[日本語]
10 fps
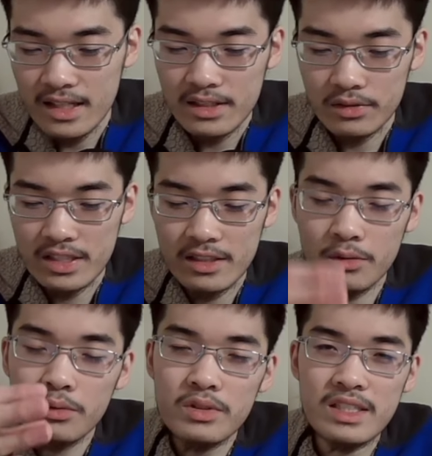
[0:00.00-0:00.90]
その思
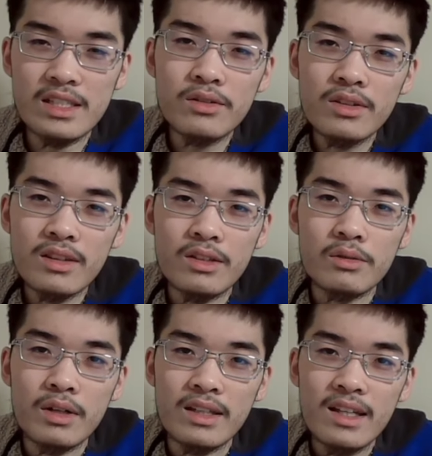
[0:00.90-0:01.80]
想の軸っていう
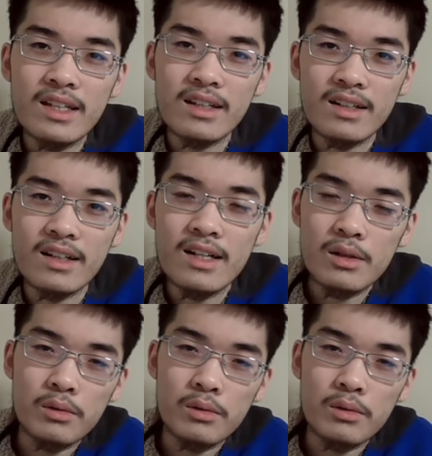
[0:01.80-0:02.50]
のがないから